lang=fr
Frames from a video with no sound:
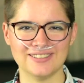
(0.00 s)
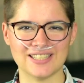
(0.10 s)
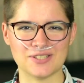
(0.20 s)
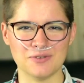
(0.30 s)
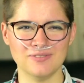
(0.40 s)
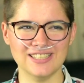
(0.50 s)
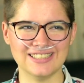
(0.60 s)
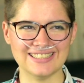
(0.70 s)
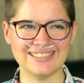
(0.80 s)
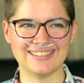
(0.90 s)
qui a suivi
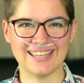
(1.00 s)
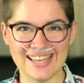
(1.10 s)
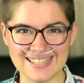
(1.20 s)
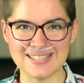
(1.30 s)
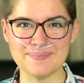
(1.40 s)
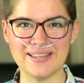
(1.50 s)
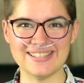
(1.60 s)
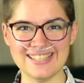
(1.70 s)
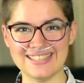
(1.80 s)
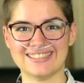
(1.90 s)
était très
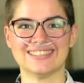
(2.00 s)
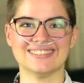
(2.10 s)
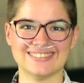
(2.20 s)
sympathique